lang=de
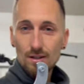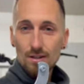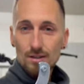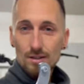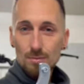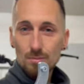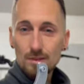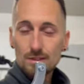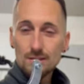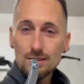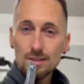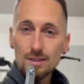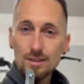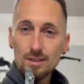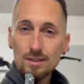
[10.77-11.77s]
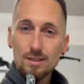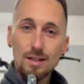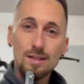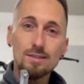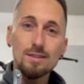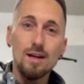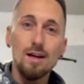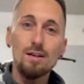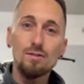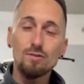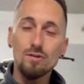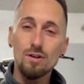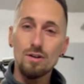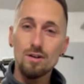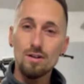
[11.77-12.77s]
damit ihr ganz
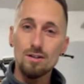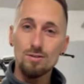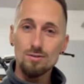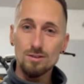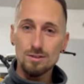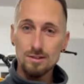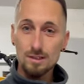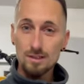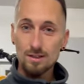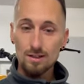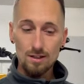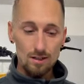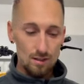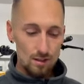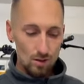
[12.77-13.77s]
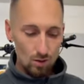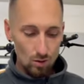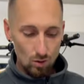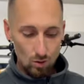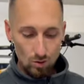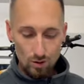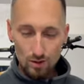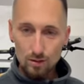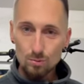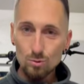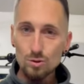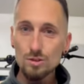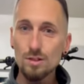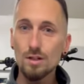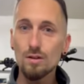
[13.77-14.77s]
einfach und sicher eure
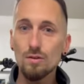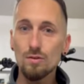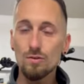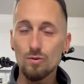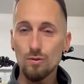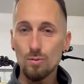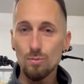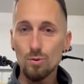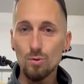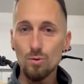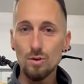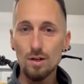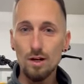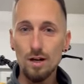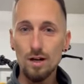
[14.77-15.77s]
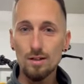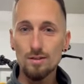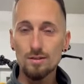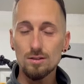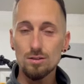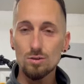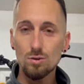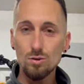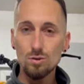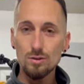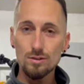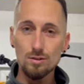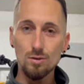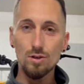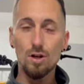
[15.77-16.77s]
Mutter vom Polrad
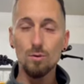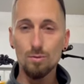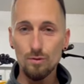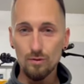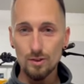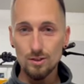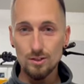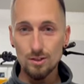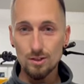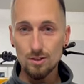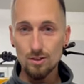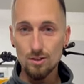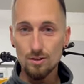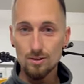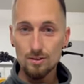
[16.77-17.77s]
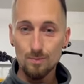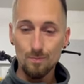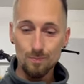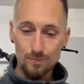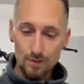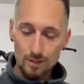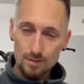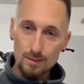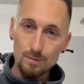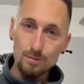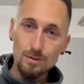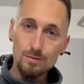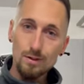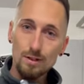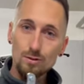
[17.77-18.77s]
löse oder auch befestigen könnt. Es gibt
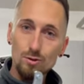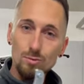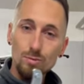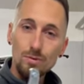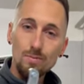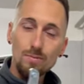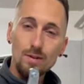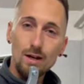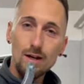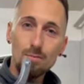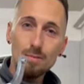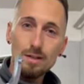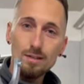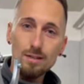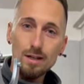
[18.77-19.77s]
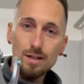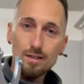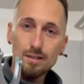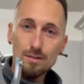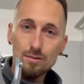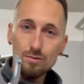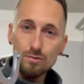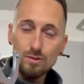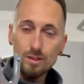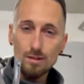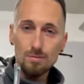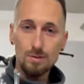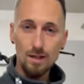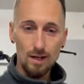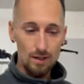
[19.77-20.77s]
zwei Typen, einmal der hier für die
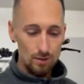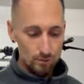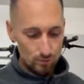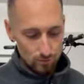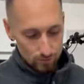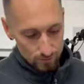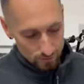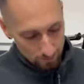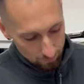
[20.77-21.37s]
M53,